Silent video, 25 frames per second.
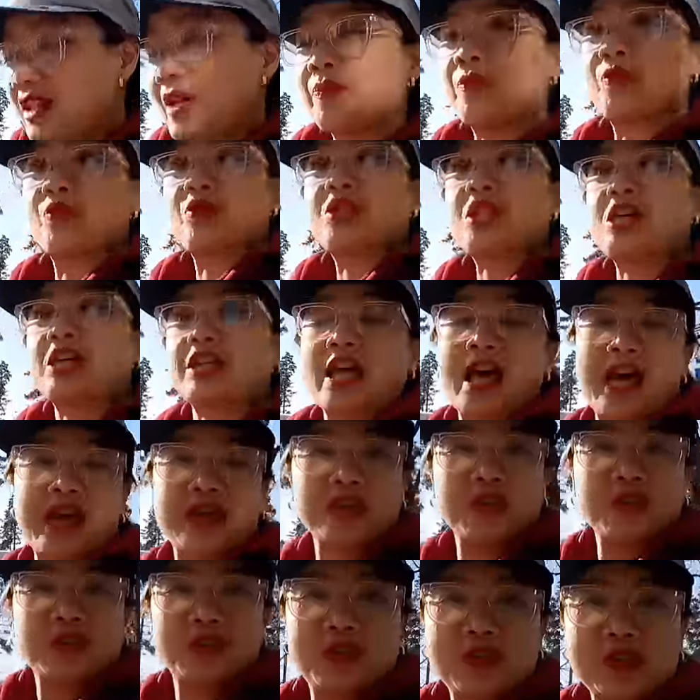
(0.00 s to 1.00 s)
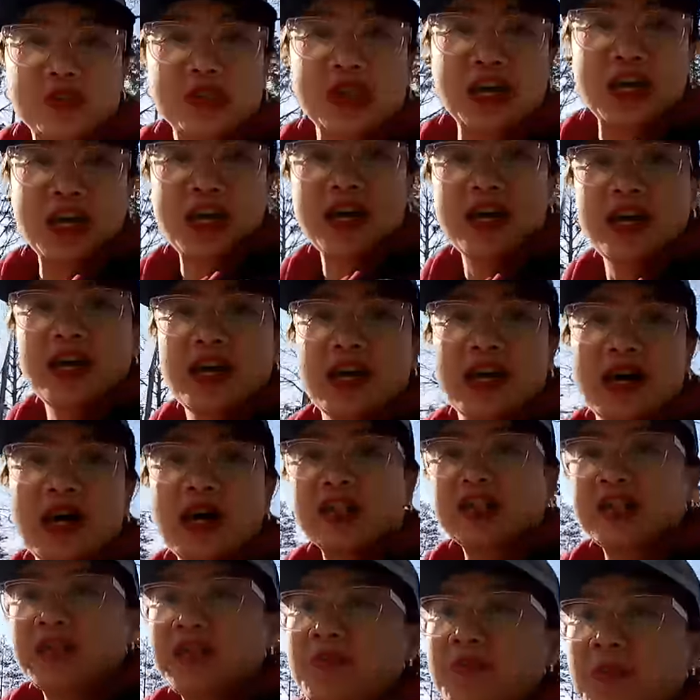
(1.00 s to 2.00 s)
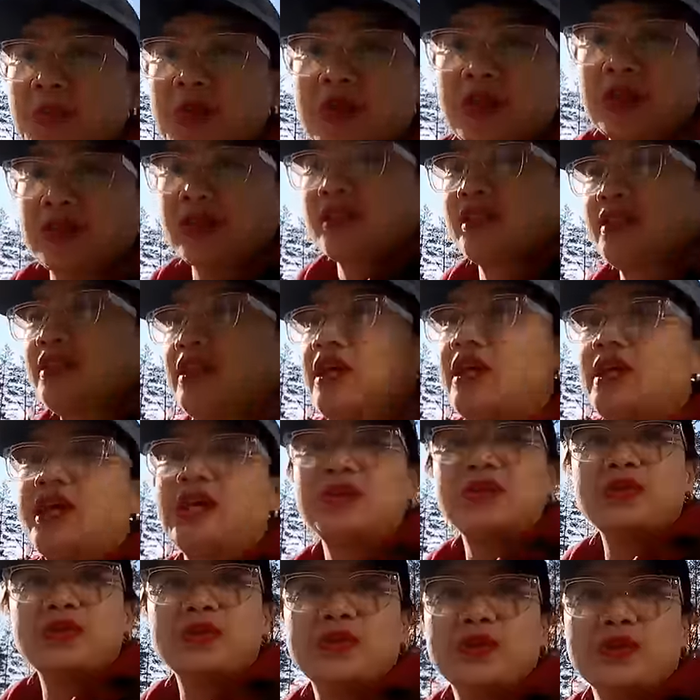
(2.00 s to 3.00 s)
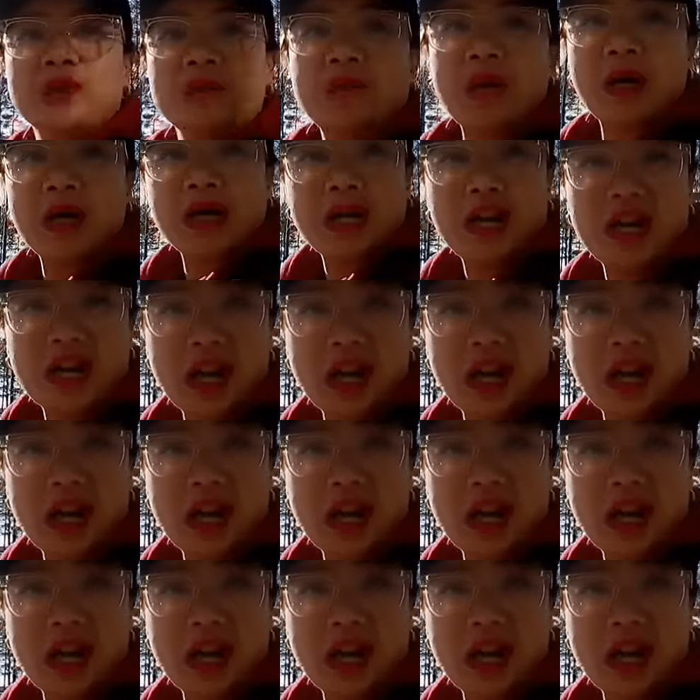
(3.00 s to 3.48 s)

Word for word: Tapos na tayo doon sa ating pang, uh, ano doon, pang